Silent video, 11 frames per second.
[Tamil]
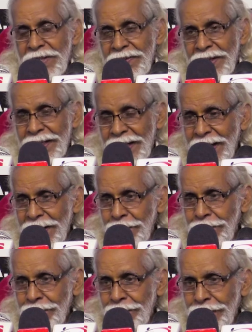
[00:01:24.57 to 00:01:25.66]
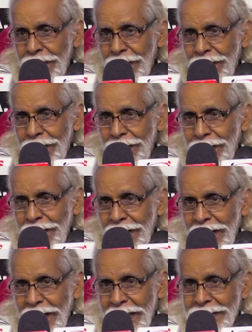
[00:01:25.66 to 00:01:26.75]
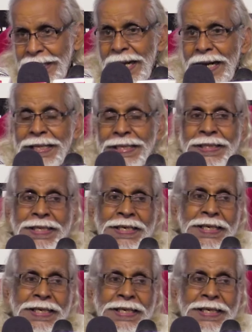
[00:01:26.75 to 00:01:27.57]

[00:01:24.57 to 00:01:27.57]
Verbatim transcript: விடுத்திருக்கிறார் அதனை அடித்து